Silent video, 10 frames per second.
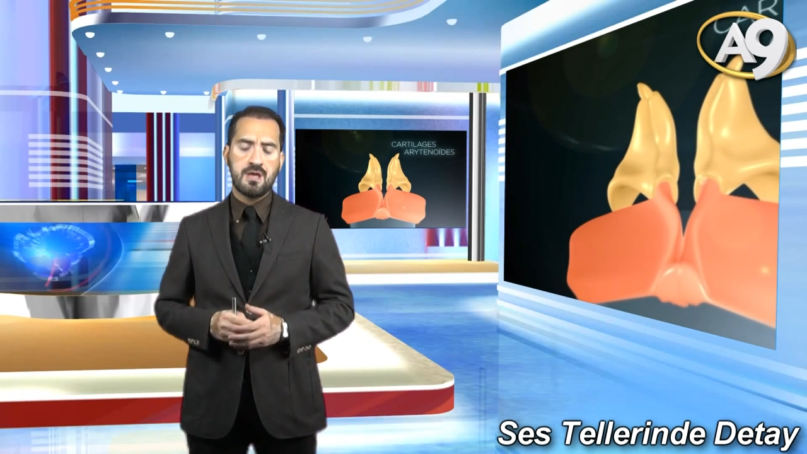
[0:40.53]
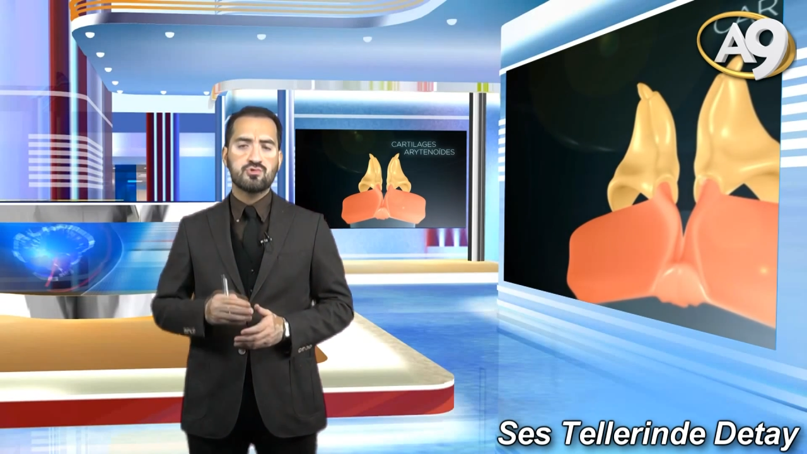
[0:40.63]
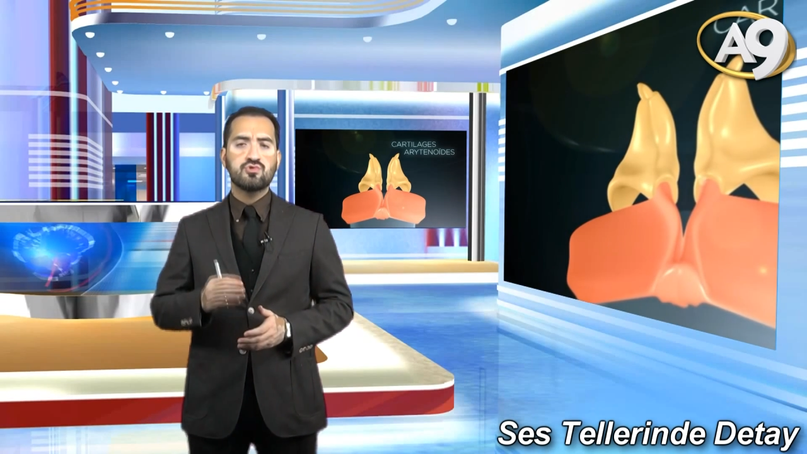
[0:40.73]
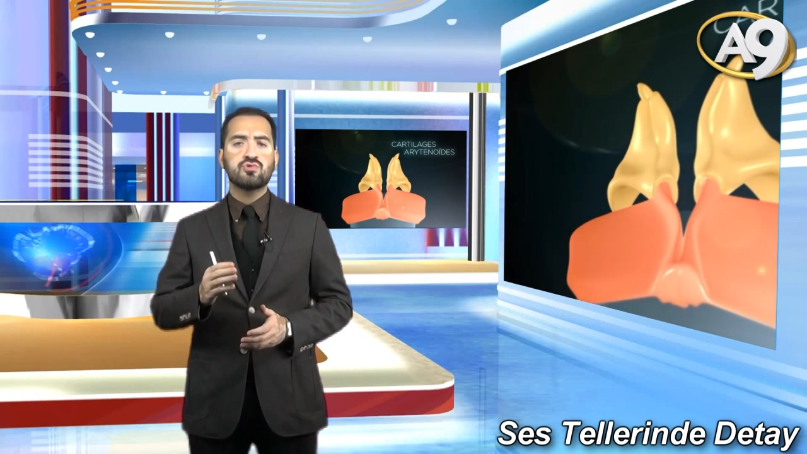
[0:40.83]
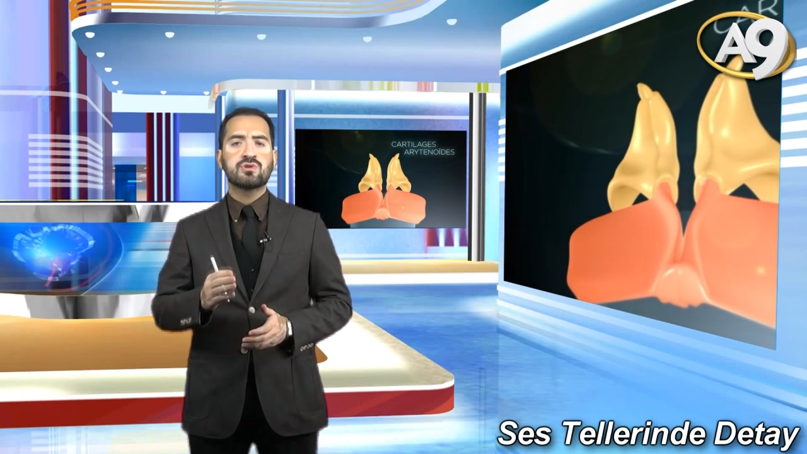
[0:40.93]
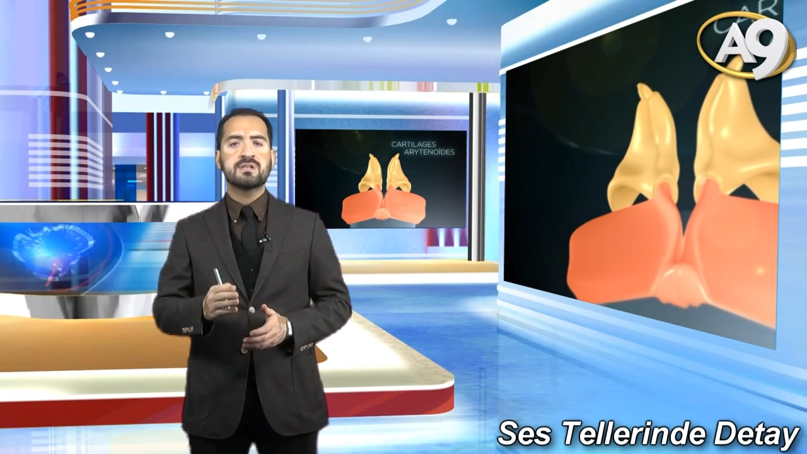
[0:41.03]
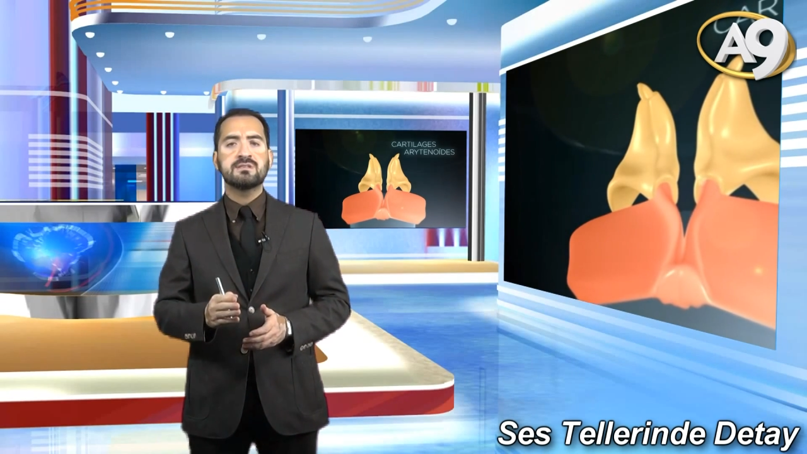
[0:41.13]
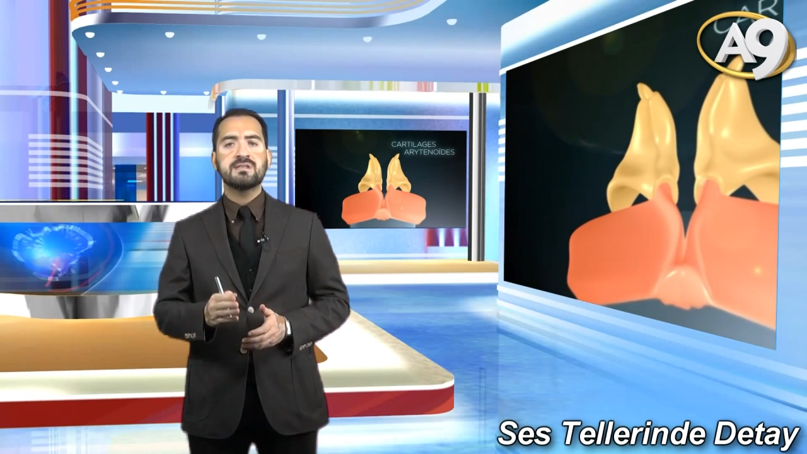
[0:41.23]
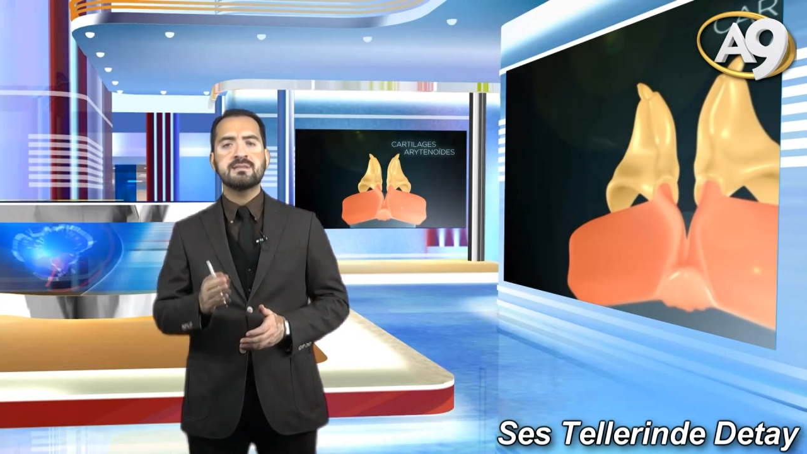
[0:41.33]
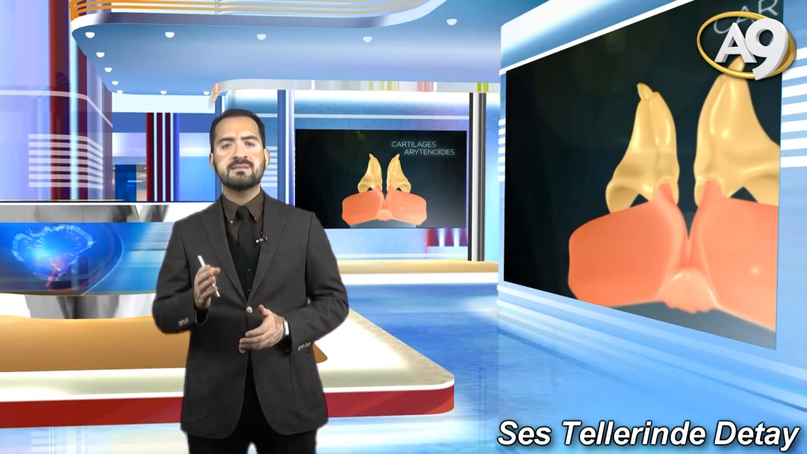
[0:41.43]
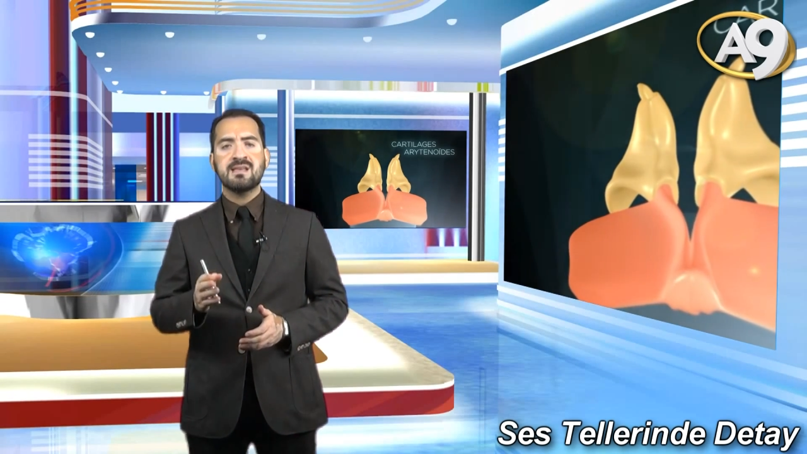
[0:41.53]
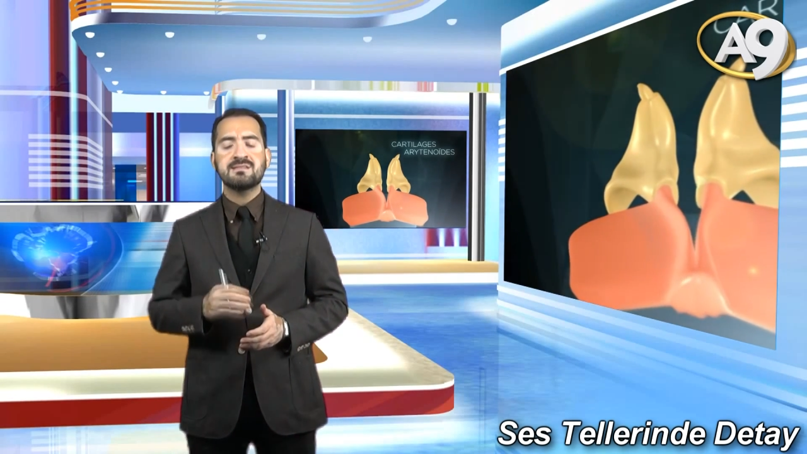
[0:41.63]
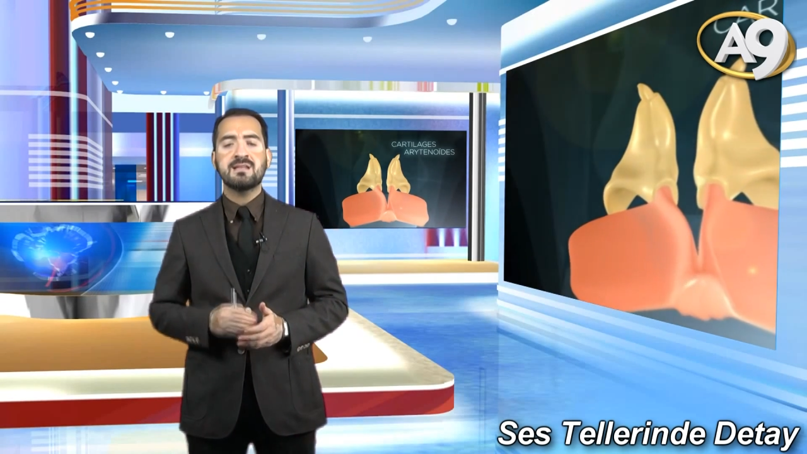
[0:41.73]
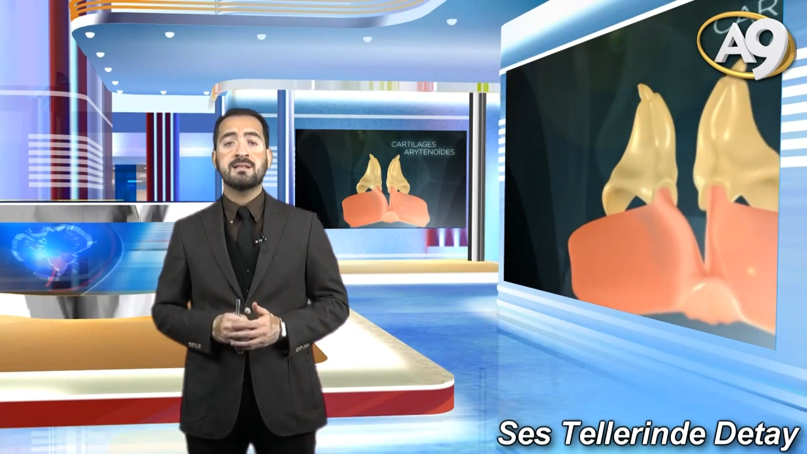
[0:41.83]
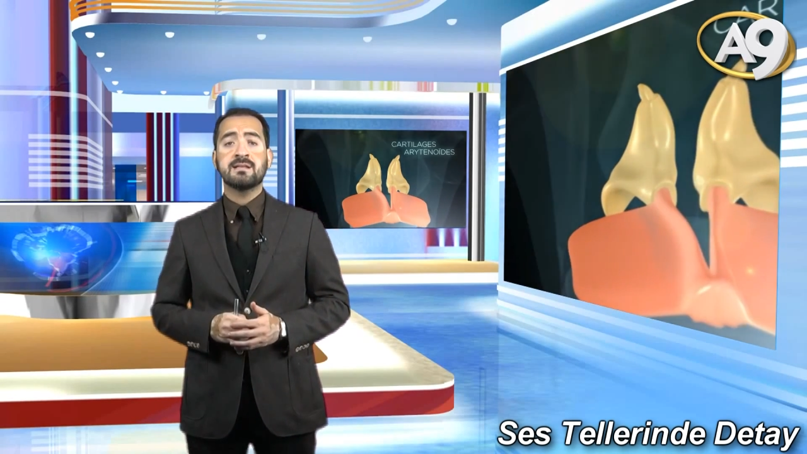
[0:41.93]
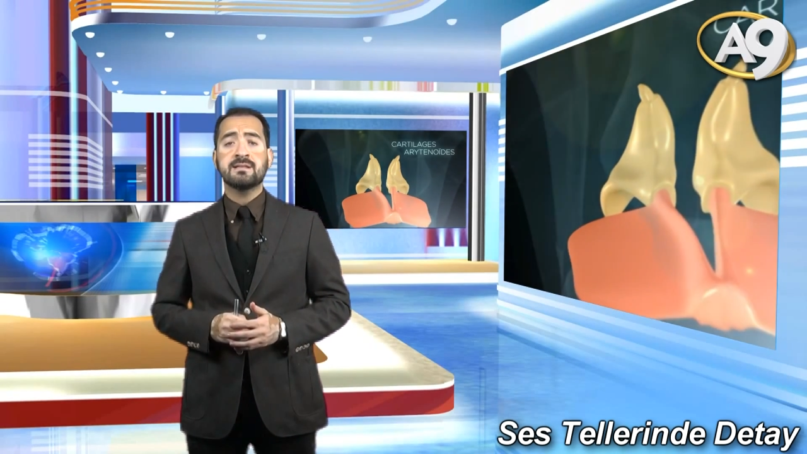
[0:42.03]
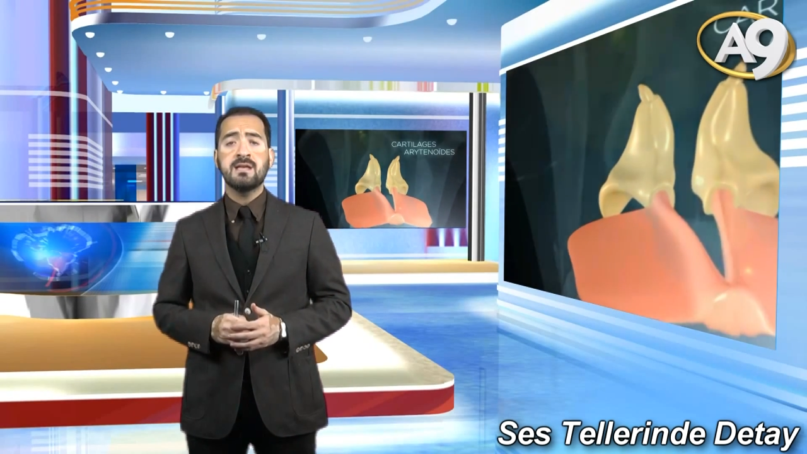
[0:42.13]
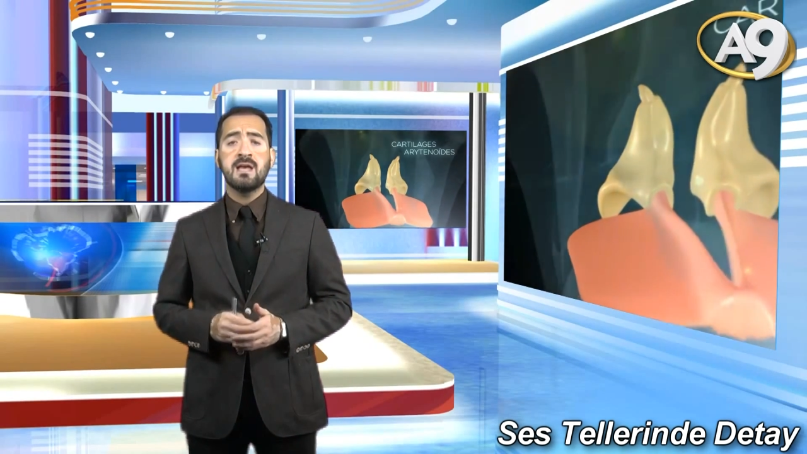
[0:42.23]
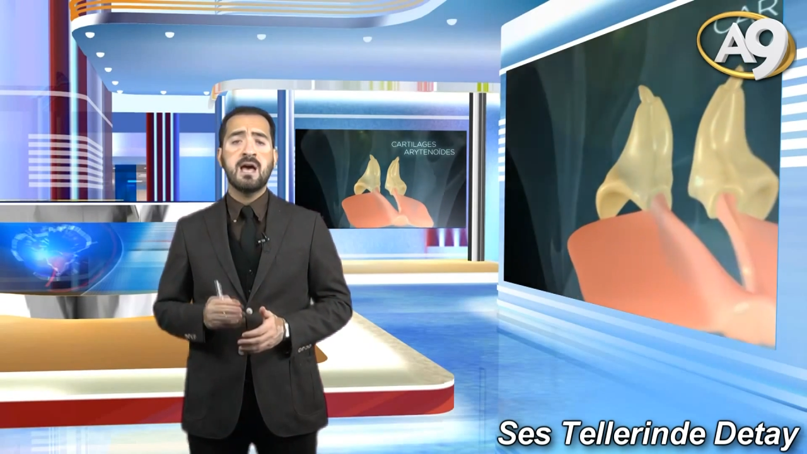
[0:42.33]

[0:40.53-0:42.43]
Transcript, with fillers: Çünkü kadınların ses telleri